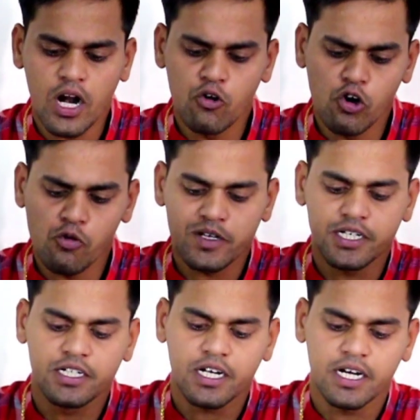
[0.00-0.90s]
ऑलराउंडर में
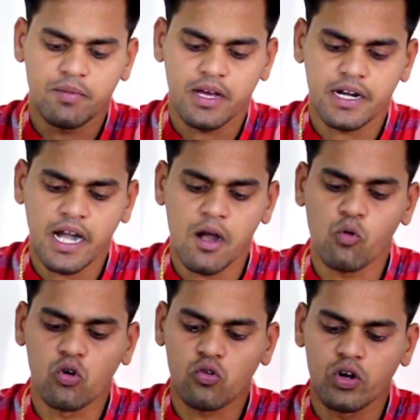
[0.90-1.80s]
चेंज करना पड़ेगा ट्रन
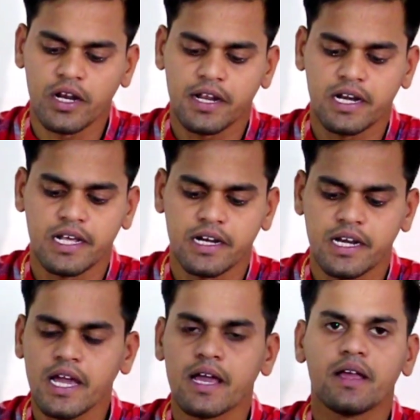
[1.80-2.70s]
बोल्ट को लेने के लिए
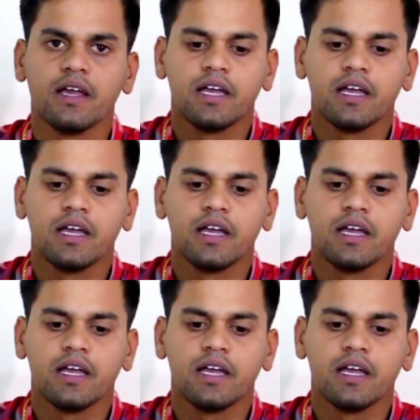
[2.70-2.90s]
ठीक है